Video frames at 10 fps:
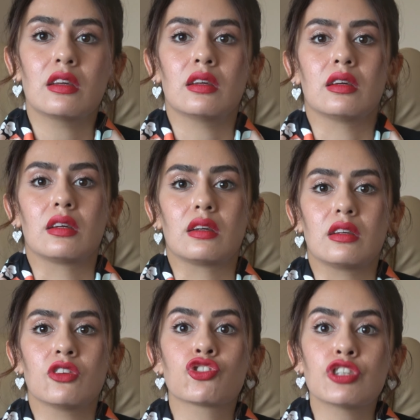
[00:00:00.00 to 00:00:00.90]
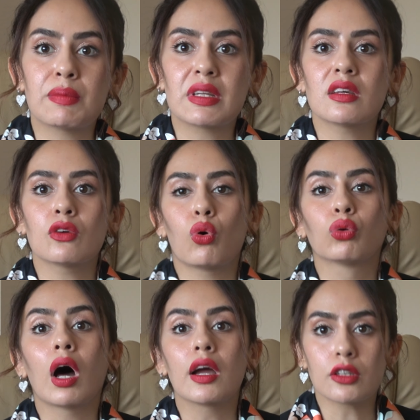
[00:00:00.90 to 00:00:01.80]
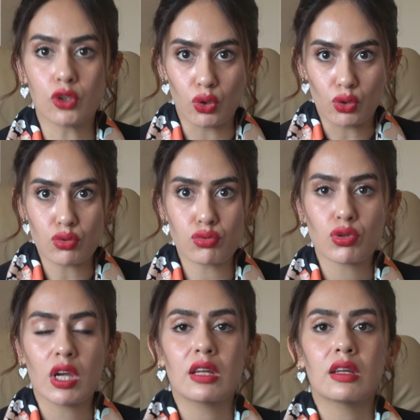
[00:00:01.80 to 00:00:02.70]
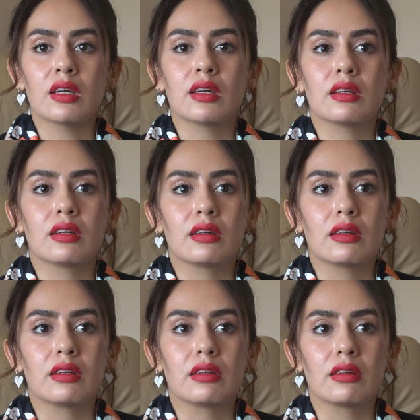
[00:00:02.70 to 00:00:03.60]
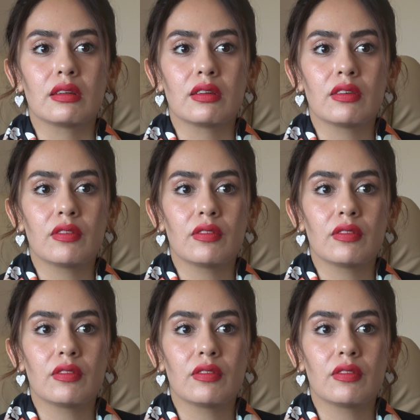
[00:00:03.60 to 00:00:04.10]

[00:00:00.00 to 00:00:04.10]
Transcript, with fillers: e, işlemini onaylıyoruz? E,